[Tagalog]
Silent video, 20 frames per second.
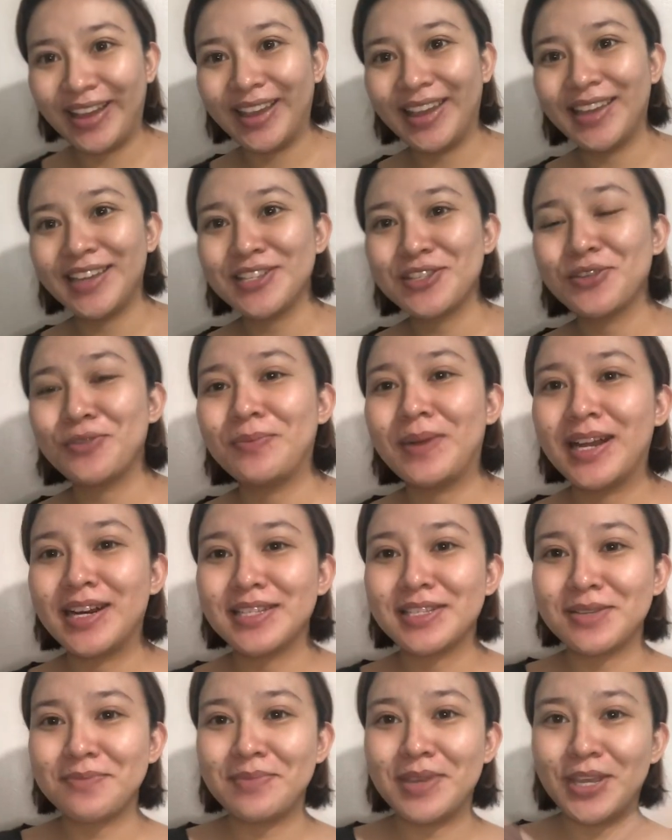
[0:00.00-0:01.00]
okay, so
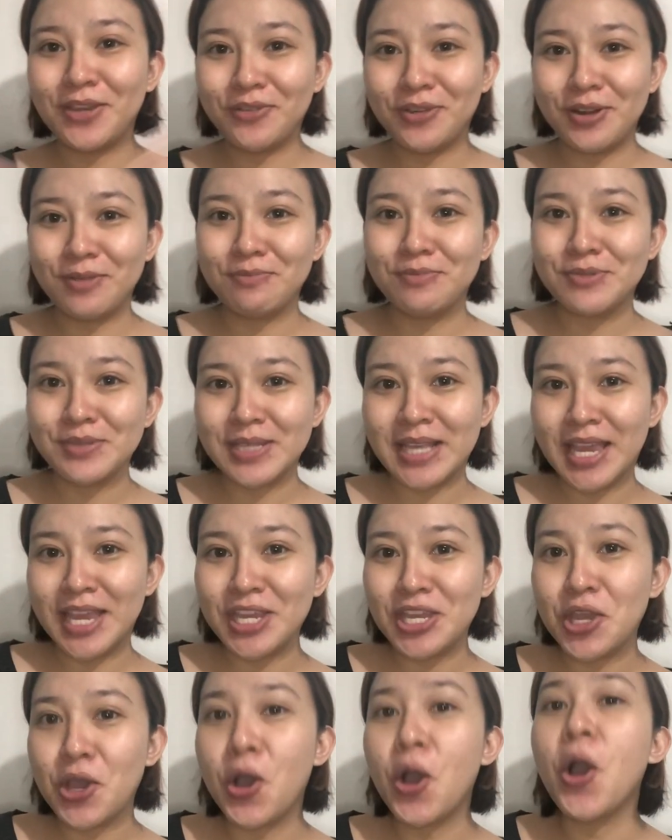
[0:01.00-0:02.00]
para sabihin ko lang sa
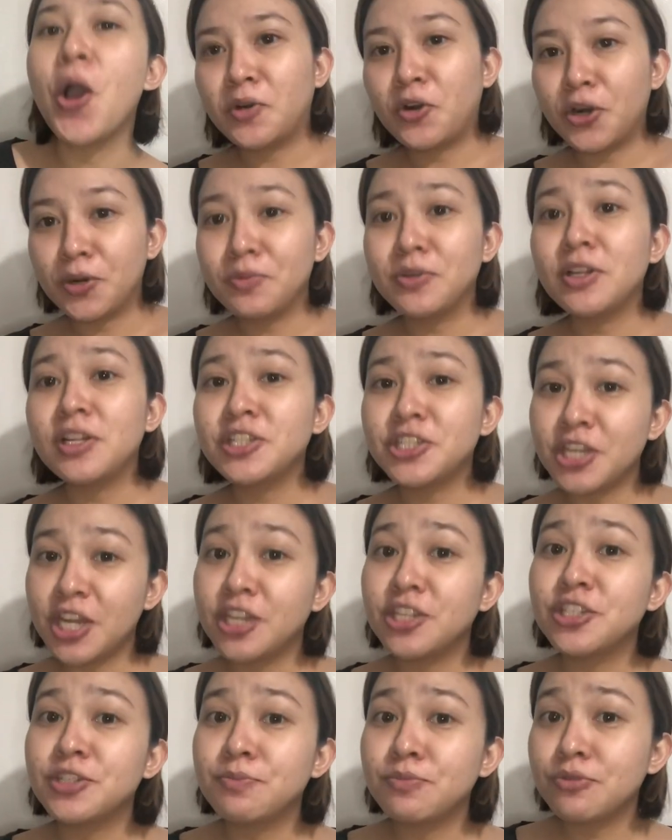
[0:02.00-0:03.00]
inyo, hormonal
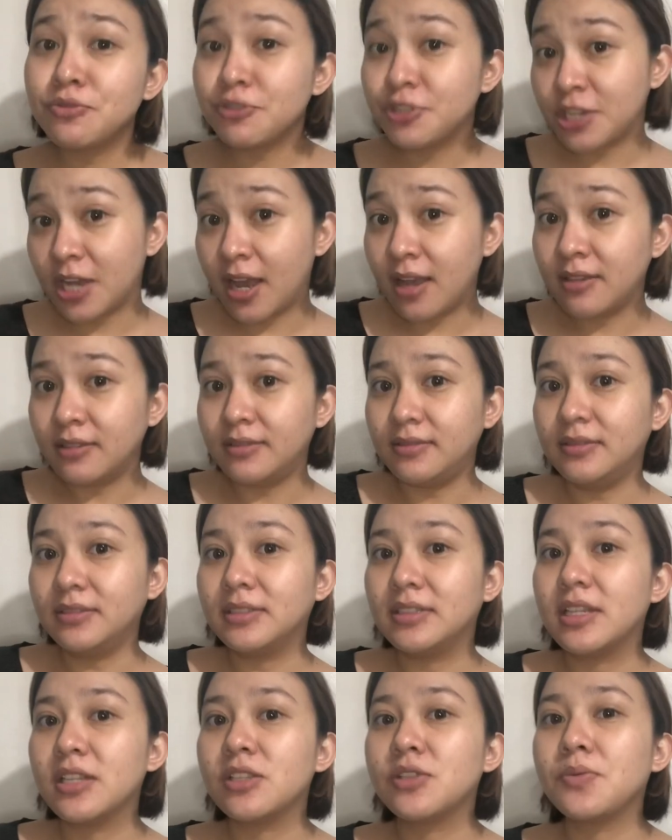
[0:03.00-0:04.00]
change po siya.
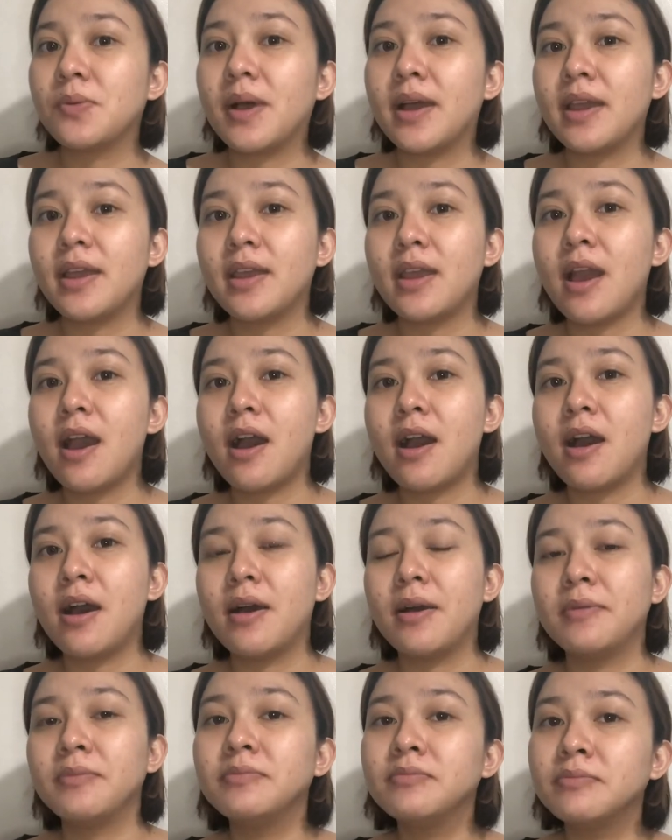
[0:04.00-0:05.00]
That's why
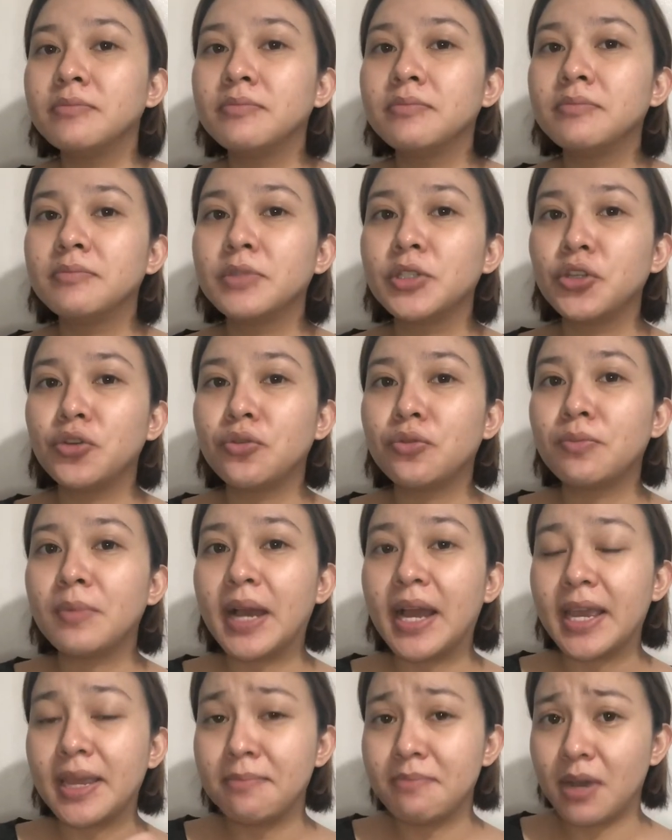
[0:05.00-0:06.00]
uh, yung
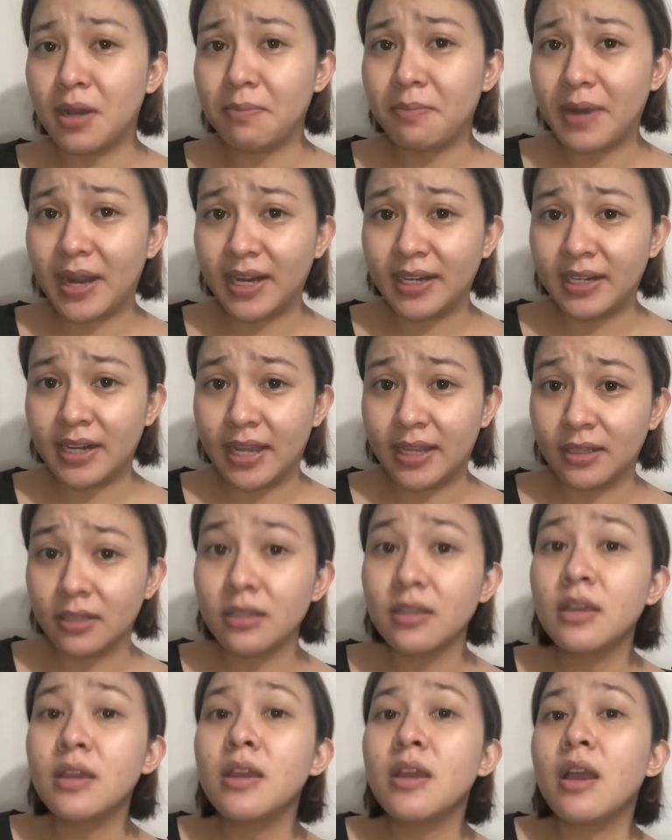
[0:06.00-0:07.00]
mga ibang pregnant
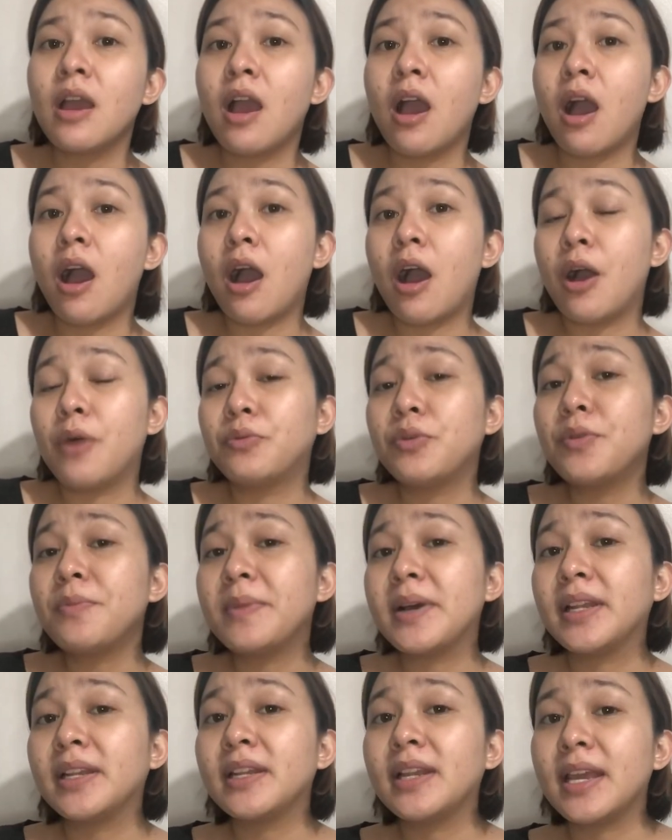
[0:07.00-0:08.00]
uh,
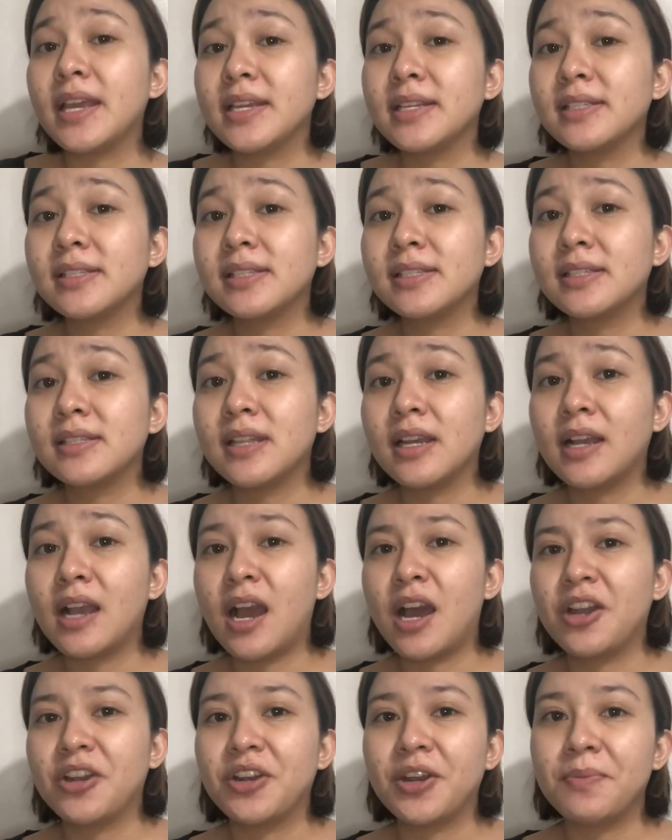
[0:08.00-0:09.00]
woman is
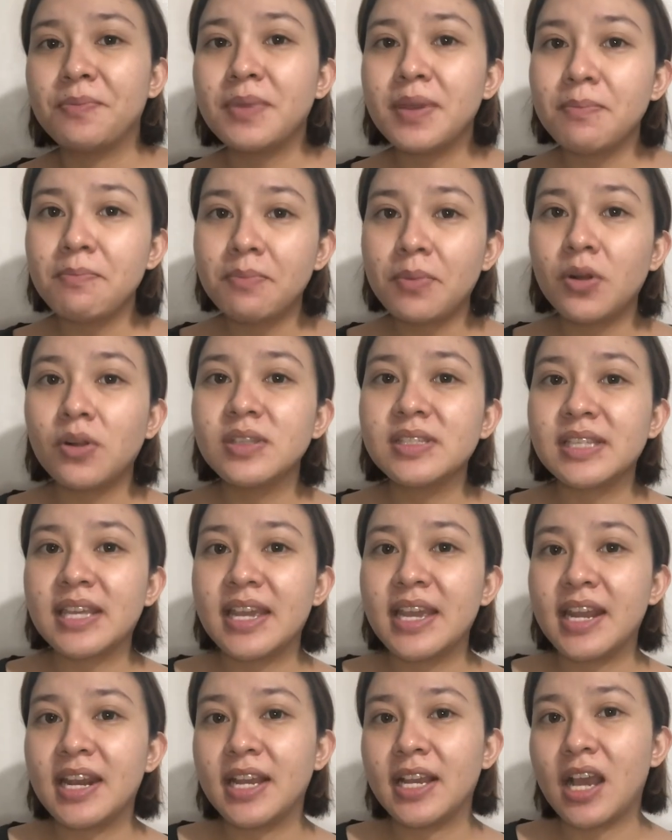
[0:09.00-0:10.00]
nagkakaroon ng pimples,
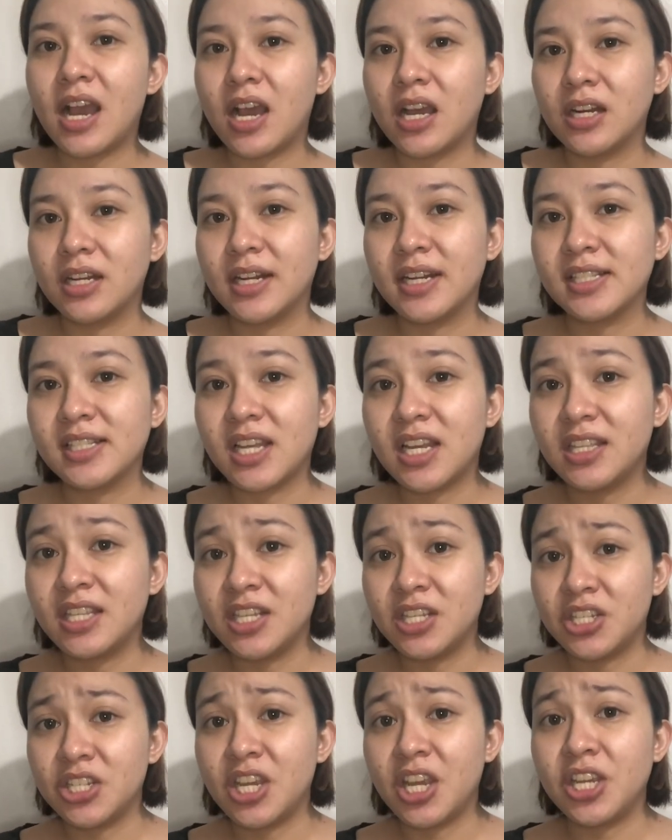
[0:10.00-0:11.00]
ayan, nagkakaroon ng
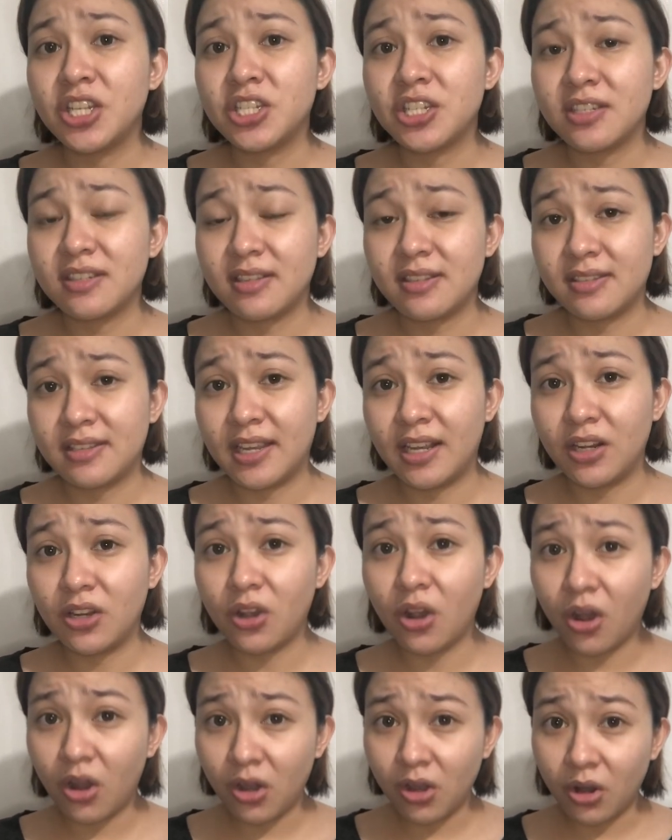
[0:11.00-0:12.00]
sudden change sa skin
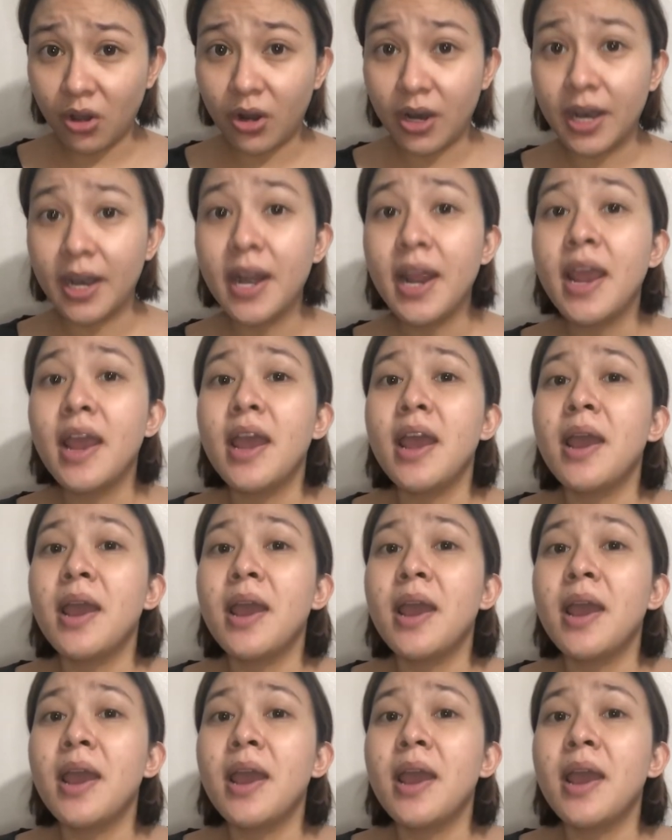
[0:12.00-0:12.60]
color.